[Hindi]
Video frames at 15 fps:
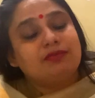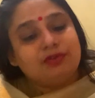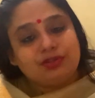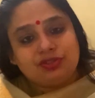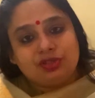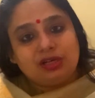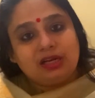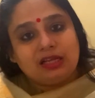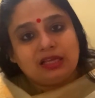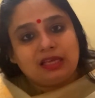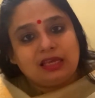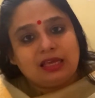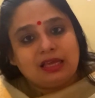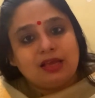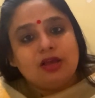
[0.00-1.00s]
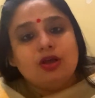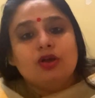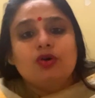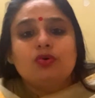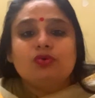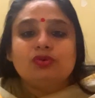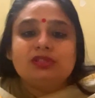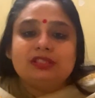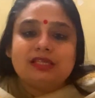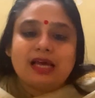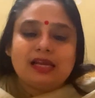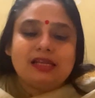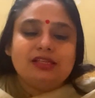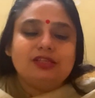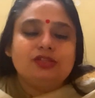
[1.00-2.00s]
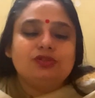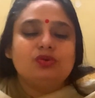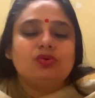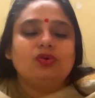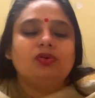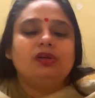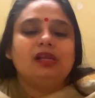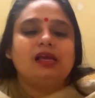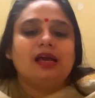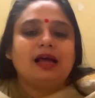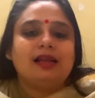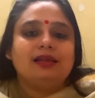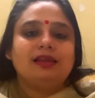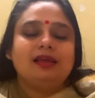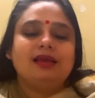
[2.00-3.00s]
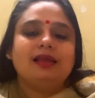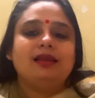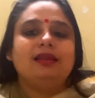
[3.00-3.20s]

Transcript: अवश्य लगी है उन सारी चीजों को निकालने